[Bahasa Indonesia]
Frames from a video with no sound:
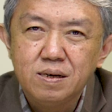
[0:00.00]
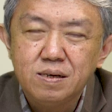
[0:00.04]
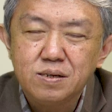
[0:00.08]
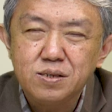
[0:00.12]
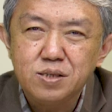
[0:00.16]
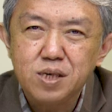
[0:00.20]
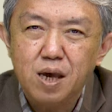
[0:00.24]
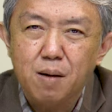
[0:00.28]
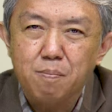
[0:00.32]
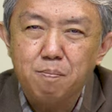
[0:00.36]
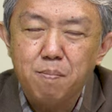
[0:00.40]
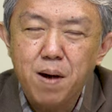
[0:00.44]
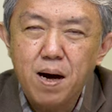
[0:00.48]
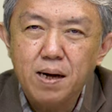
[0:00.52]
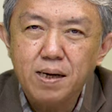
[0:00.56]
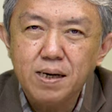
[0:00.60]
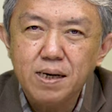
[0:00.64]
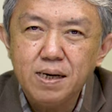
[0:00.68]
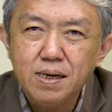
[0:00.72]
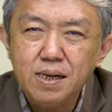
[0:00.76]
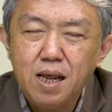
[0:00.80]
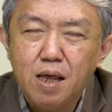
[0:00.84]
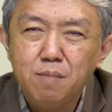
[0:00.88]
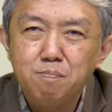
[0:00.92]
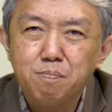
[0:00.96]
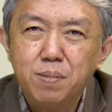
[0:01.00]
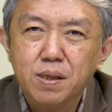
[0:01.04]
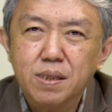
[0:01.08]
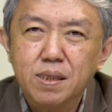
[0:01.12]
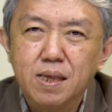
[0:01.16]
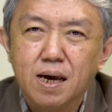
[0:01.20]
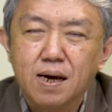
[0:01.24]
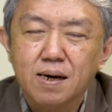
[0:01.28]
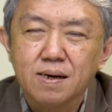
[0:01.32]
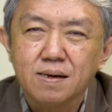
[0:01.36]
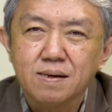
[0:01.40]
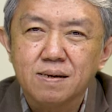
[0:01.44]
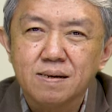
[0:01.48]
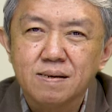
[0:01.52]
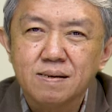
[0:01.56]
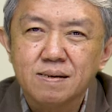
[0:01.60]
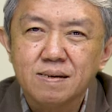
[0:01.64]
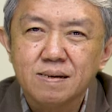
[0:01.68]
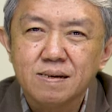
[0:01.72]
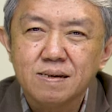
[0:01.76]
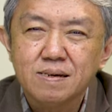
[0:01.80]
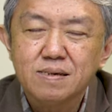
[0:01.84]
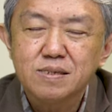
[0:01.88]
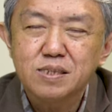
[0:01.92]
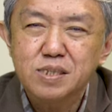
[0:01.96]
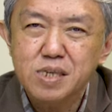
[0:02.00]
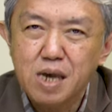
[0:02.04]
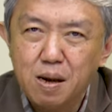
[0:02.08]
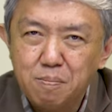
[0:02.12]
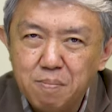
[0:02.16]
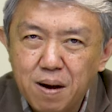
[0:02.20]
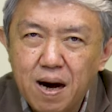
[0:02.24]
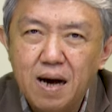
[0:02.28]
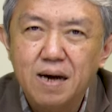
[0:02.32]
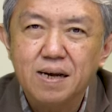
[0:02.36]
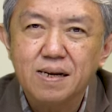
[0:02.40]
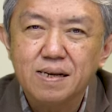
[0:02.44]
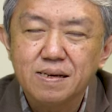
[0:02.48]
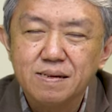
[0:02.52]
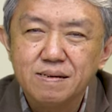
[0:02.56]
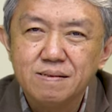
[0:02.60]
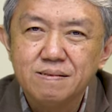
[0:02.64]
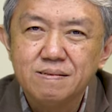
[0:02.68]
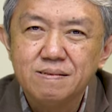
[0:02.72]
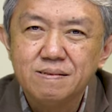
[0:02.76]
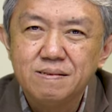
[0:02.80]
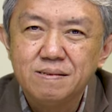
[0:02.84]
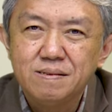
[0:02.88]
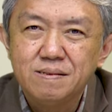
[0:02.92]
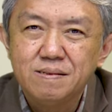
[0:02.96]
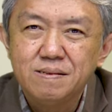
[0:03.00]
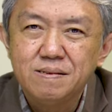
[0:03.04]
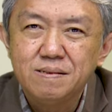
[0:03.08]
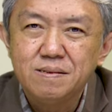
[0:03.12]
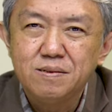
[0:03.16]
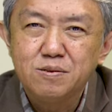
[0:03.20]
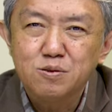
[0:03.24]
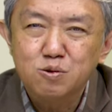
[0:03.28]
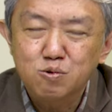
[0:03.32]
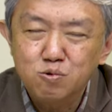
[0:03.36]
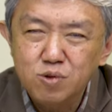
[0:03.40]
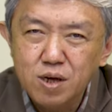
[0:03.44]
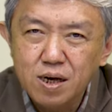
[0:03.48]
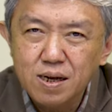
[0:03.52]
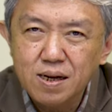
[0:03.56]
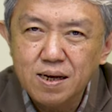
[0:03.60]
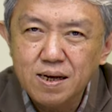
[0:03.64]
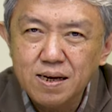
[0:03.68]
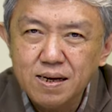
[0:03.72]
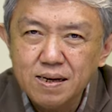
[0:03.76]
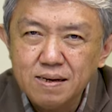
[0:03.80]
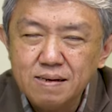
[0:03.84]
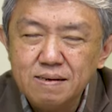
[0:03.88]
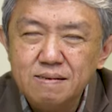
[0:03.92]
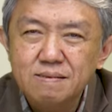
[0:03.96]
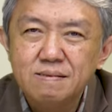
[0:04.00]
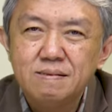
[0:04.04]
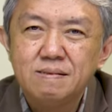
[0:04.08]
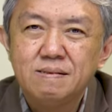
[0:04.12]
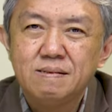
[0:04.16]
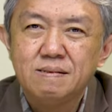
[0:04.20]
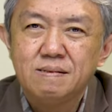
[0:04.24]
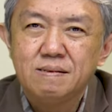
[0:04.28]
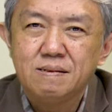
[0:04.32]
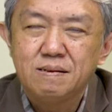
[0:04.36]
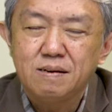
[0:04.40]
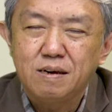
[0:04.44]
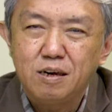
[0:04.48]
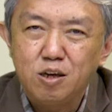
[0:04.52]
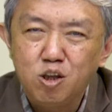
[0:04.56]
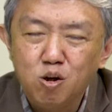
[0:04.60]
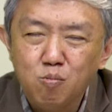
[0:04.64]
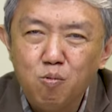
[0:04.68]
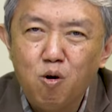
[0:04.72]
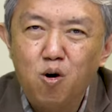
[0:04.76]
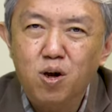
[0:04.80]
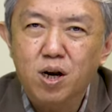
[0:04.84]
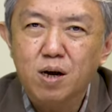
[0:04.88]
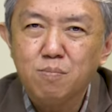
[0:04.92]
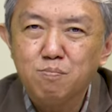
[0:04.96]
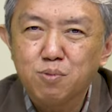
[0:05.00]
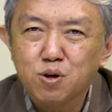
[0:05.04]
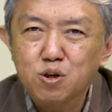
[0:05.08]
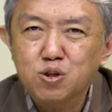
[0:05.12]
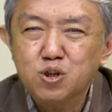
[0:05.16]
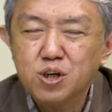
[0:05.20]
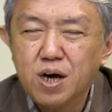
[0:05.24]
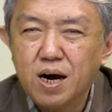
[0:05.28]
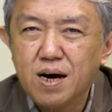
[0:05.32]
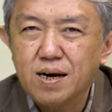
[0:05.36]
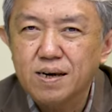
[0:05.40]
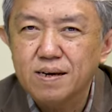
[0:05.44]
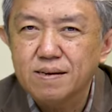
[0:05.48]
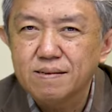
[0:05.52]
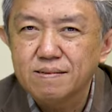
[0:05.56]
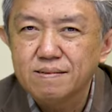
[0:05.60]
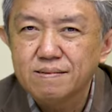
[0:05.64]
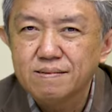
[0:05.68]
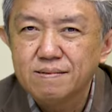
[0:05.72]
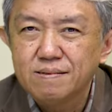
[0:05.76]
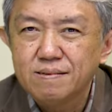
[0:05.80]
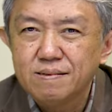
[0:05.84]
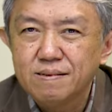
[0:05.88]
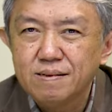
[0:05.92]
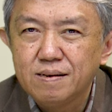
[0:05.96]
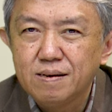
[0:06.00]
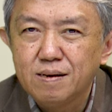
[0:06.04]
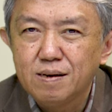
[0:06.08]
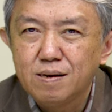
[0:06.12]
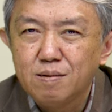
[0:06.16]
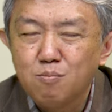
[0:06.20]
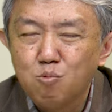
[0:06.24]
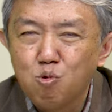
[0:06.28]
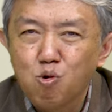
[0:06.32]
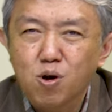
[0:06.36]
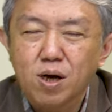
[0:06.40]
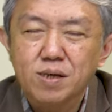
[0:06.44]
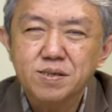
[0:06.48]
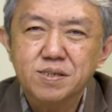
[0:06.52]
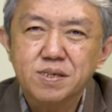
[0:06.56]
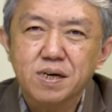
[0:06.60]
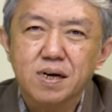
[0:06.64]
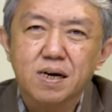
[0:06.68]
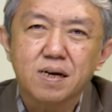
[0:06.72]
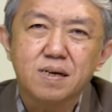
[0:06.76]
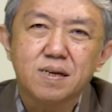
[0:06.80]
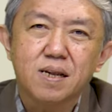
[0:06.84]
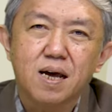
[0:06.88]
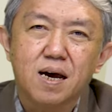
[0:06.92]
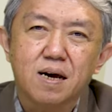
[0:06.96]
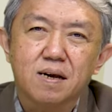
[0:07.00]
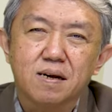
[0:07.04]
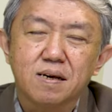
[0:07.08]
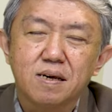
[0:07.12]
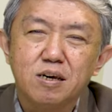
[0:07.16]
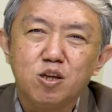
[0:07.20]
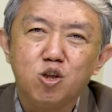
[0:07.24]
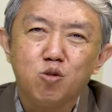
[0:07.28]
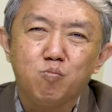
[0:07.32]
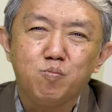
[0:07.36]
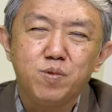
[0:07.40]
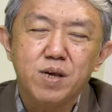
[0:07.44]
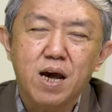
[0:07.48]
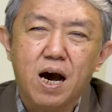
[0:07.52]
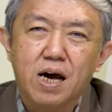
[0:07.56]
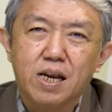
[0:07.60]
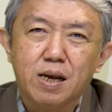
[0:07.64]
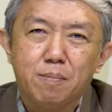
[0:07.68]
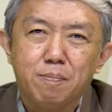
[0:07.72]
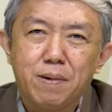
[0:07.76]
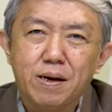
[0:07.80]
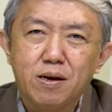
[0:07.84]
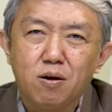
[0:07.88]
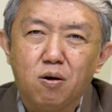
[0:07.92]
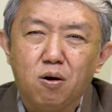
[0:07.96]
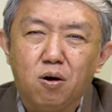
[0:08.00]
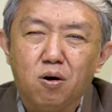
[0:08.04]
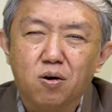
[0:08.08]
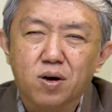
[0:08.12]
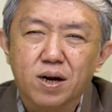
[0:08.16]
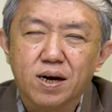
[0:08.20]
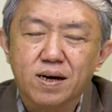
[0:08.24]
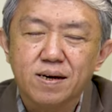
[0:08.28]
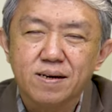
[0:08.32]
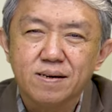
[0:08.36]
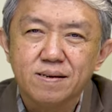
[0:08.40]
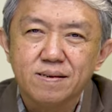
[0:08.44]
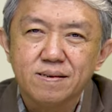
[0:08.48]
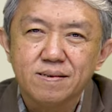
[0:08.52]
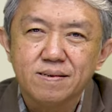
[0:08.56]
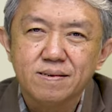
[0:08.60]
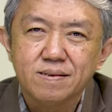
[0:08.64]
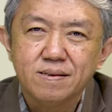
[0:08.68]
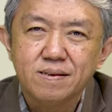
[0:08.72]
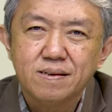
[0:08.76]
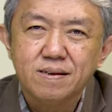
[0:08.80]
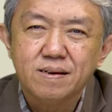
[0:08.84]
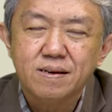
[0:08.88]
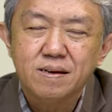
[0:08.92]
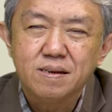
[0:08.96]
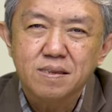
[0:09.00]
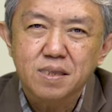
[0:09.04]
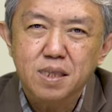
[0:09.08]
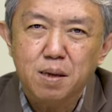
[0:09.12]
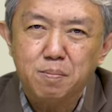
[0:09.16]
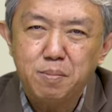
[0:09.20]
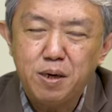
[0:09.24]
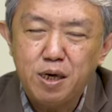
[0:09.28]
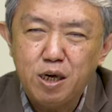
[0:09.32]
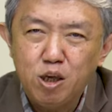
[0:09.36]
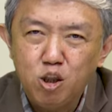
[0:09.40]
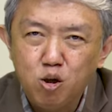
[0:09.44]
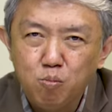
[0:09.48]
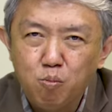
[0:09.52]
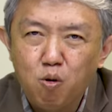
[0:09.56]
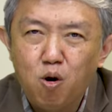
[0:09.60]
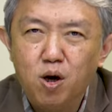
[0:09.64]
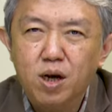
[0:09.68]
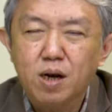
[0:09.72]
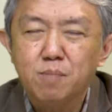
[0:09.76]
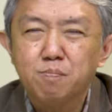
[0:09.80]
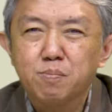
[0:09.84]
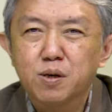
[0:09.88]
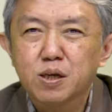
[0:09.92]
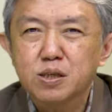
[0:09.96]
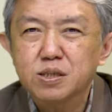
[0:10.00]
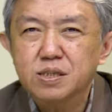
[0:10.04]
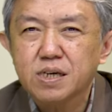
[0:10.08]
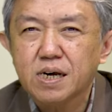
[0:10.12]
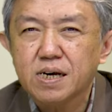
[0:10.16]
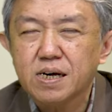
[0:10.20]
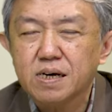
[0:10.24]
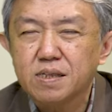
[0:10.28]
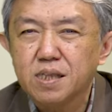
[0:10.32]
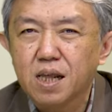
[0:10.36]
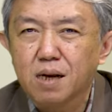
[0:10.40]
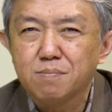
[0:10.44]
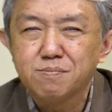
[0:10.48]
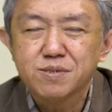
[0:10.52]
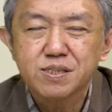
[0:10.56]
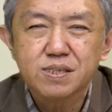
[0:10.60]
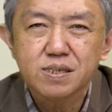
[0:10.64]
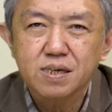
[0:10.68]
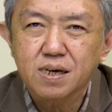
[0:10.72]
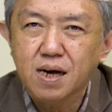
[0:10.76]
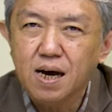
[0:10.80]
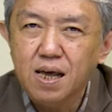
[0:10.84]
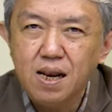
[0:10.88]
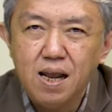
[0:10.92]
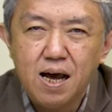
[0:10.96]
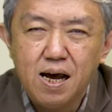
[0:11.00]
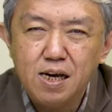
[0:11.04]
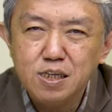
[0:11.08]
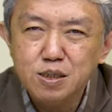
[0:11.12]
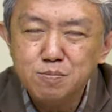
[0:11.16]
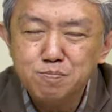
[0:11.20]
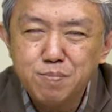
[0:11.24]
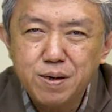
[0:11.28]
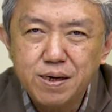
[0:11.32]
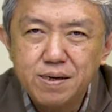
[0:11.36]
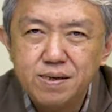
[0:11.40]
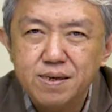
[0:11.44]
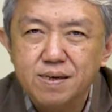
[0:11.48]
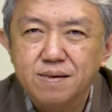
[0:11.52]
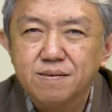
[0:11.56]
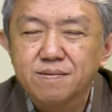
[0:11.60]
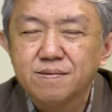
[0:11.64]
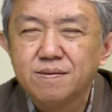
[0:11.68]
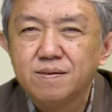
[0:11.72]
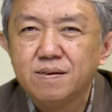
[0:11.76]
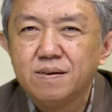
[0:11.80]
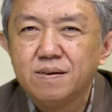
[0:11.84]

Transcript: Setiap pagi dan petang, setiap hari. Saudara, hidup orang percaya bukan sekedar hidup di hadapan orang, tapi hidup orang percaya dalam segala aspeknya,